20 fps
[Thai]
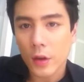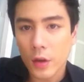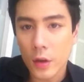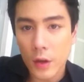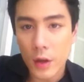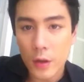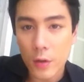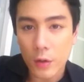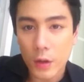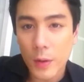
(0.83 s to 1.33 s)
ตอน
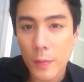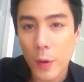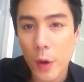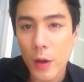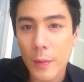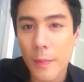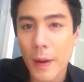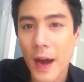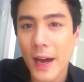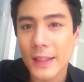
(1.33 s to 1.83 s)
นี้อยู่ที่พ
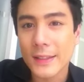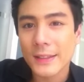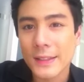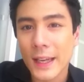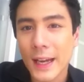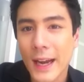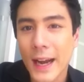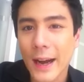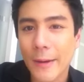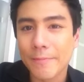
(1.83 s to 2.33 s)
ลิพัส
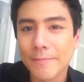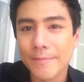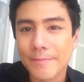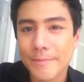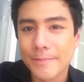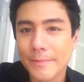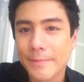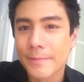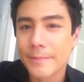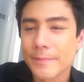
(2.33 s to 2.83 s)
นะครับ
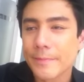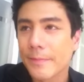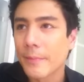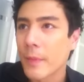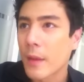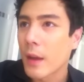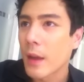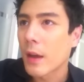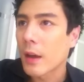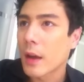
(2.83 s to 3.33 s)

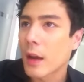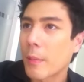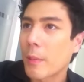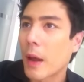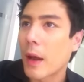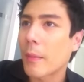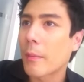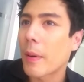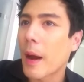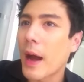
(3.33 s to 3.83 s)
กำ
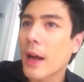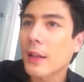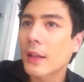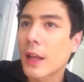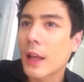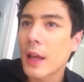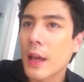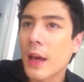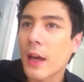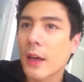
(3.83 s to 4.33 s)
ลังพัก
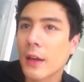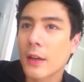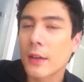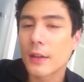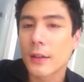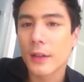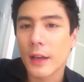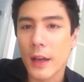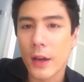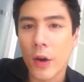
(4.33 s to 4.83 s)
เที่ยง
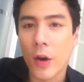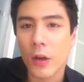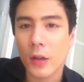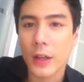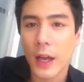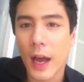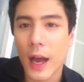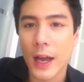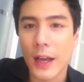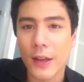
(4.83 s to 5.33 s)
ในกอง
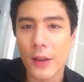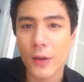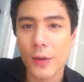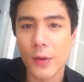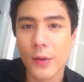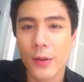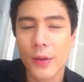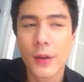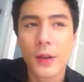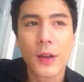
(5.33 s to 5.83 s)
ถ่ายอยู่
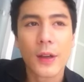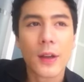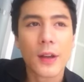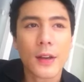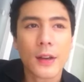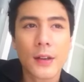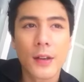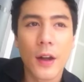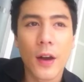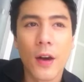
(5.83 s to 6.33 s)

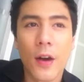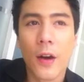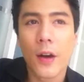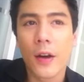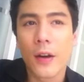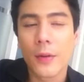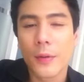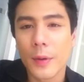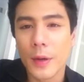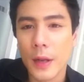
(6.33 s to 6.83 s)
ก็
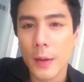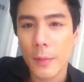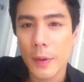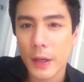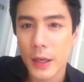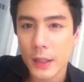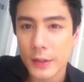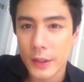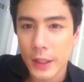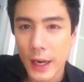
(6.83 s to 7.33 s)
วันนี้มี
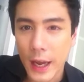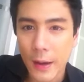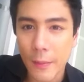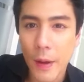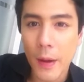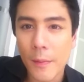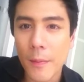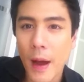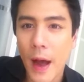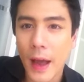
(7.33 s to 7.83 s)
นักแสดง
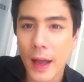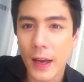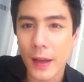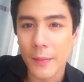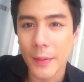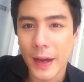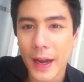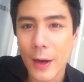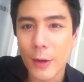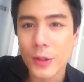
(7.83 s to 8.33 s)
มากมายเลย
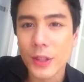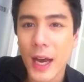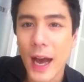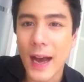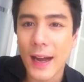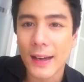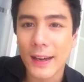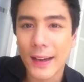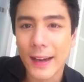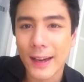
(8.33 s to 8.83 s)
มาเข้าฉา
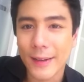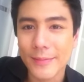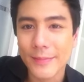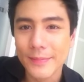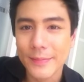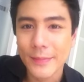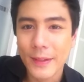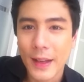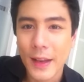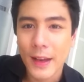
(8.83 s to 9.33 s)
กนะครับ
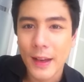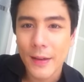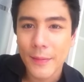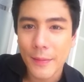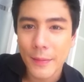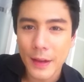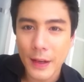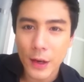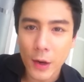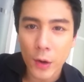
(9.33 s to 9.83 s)

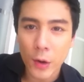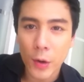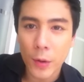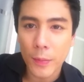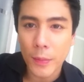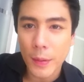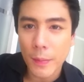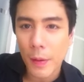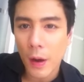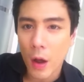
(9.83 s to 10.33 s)
มีโด
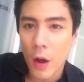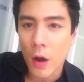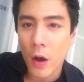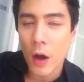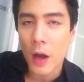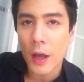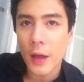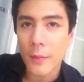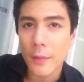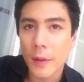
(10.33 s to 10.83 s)
มีพลอ
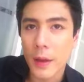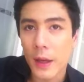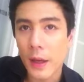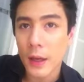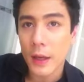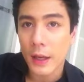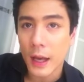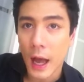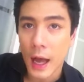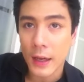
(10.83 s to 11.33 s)
ย มี
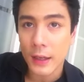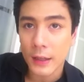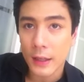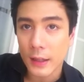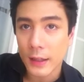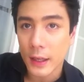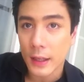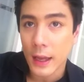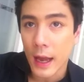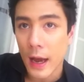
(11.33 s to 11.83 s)
กันก
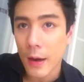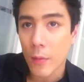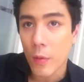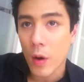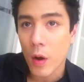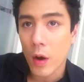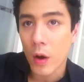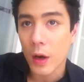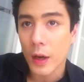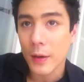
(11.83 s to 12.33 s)
ตถาว
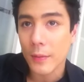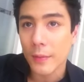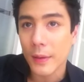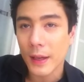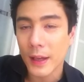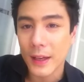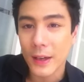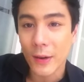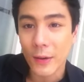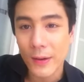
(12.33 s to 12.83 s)
ร
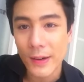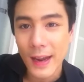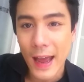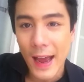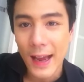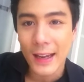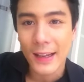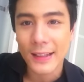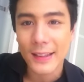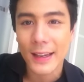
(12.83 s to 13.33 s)
มีน้องแน
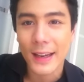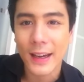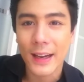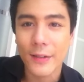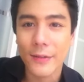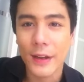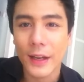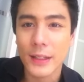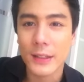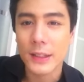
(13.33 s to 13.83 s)
ทนะครั
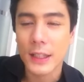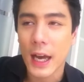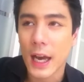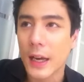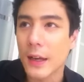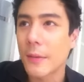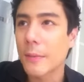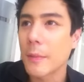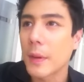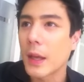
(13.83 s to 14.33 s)
บ แฟนฉัน
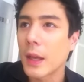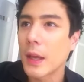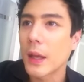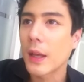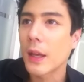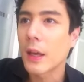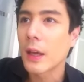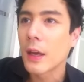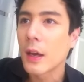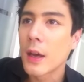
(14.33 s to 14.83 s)
มี
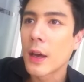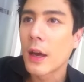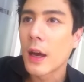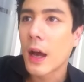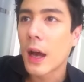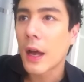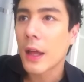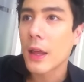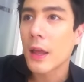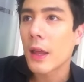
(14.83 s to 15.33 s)

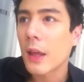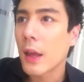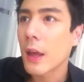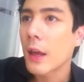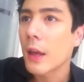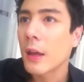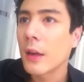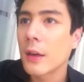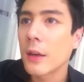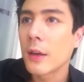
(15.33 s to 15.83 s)
ออี
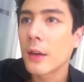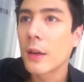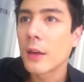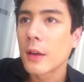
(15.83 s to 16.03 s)
ท